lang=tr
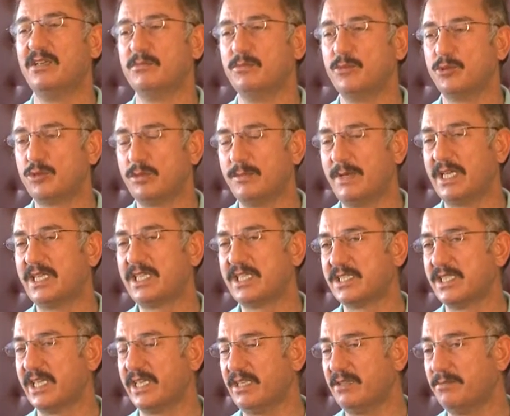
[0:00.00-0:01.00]
Müslüman
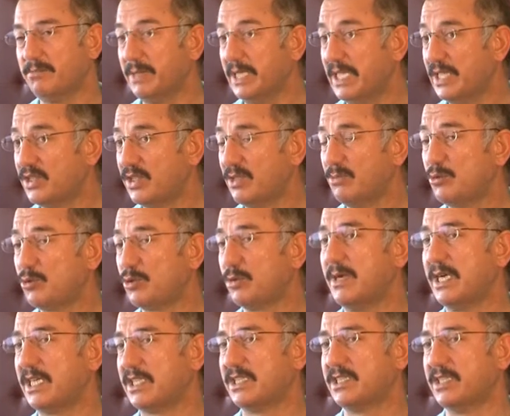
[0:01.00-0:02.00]
kızların, bilinçli
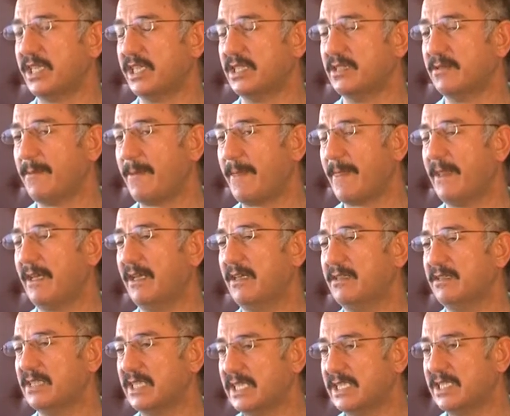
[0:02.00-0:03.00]
Müslüman kızların
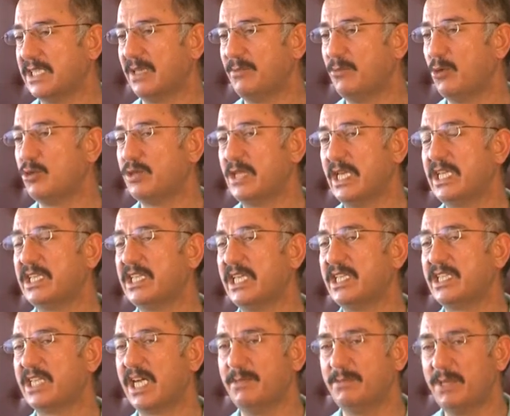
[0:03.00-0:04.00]
İslami
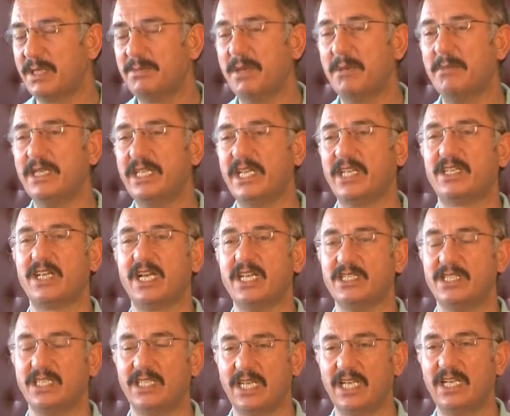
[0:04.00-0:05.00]
özelliklerini kaybetmemeleri
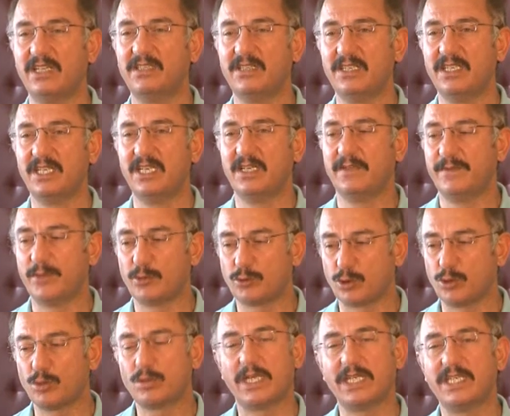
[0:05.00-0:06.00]
kaydıyla ve
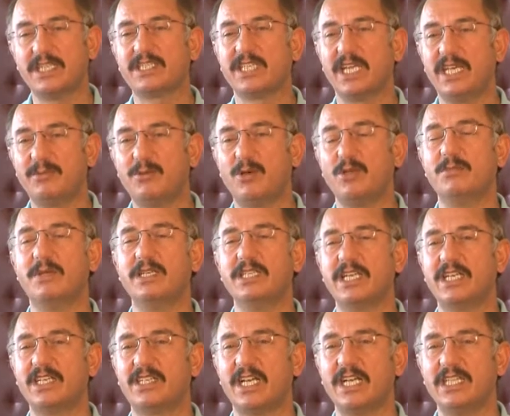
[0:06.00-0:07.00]
çocuklarına sahip
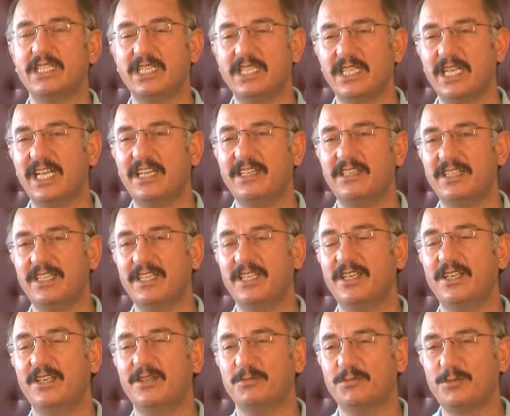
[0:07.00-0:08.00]
olmaları kaydıyla
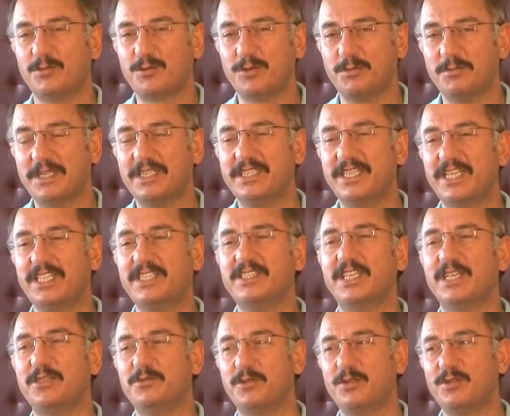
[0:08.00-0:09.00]
Müslümanların
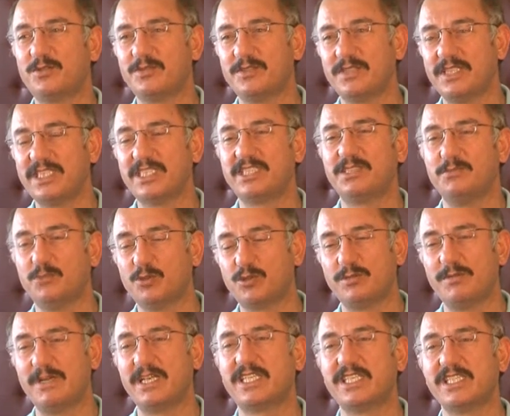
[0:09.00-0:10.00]
da diyor
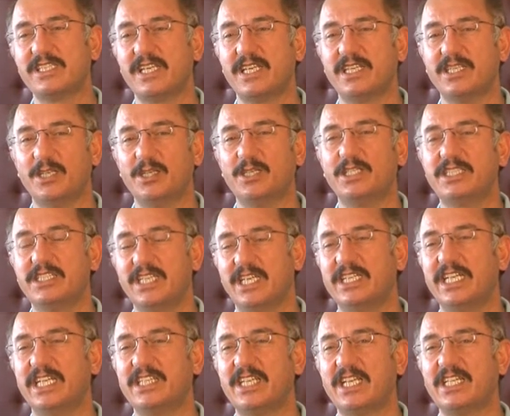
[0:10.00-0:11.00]
Müslüman kızların da
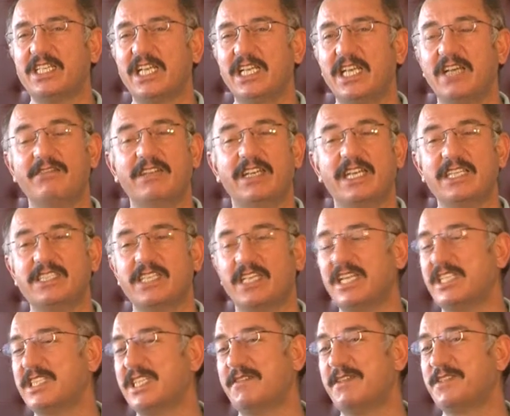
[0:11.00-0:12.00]
Hristiyan erkeklerle
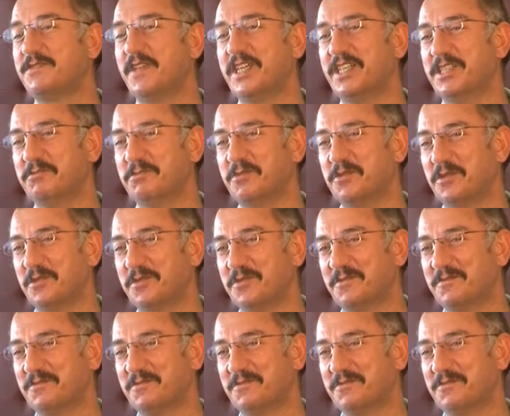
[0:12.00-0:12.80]
evleneceğine cevaz veririm diyor.